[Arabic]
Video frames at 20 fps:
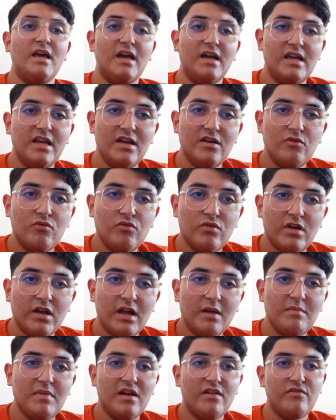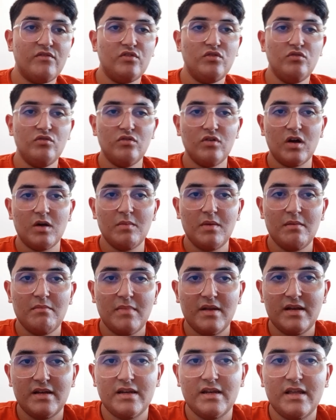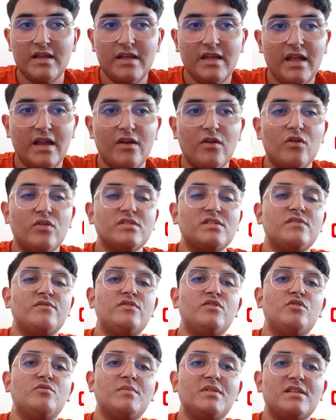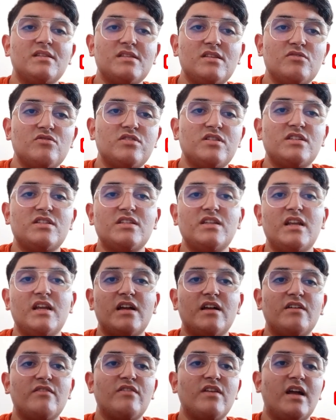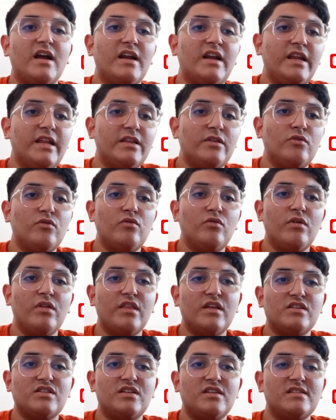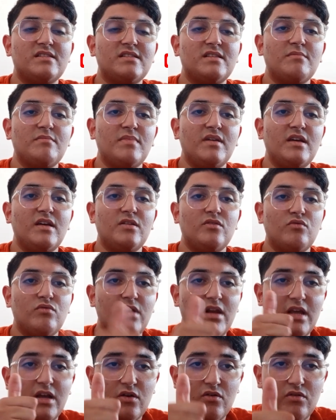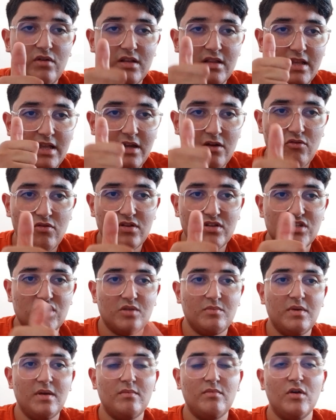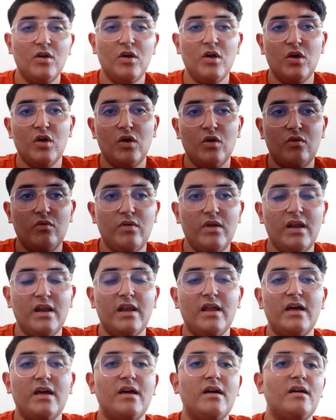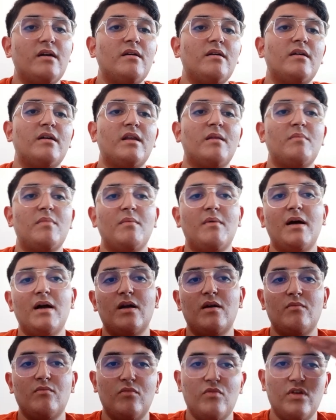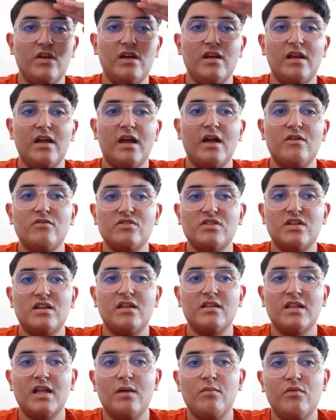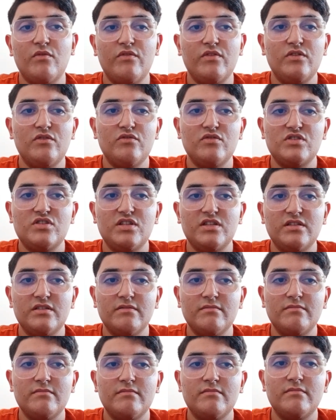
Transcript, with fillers: هكا نكون كملنا الفيديو قبل ما يعني نقص الفيديو ما تنساوش الاشتراك في القناة ووضع جرس التنبيهات واللايكوات لايكوات شباب ويلا ربي معاكم الى اللقاء ان شاء الله تقابلوا في فيديو جديد